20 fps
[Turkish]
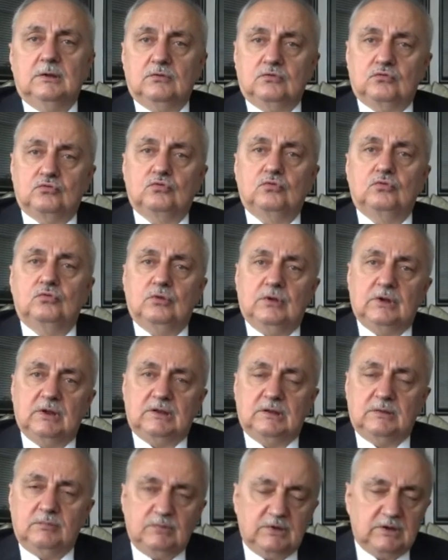su
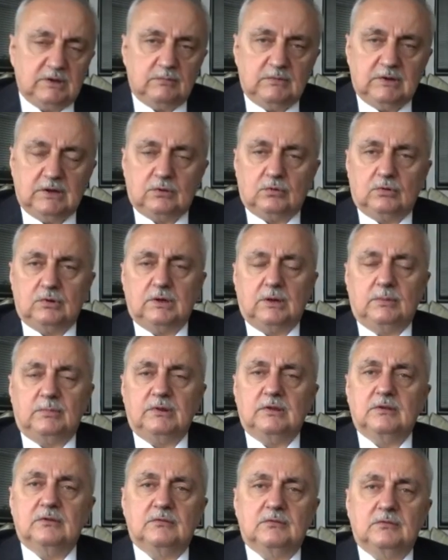yönetim birimleri
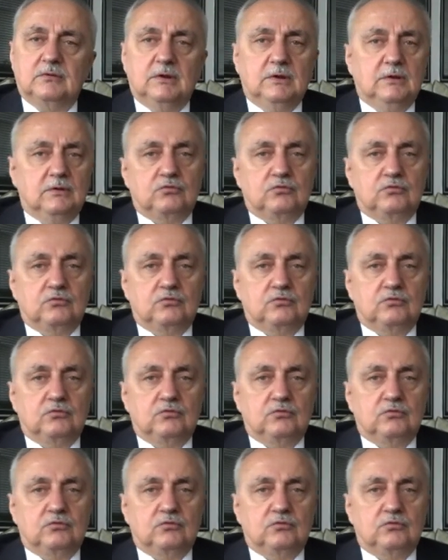olabilir,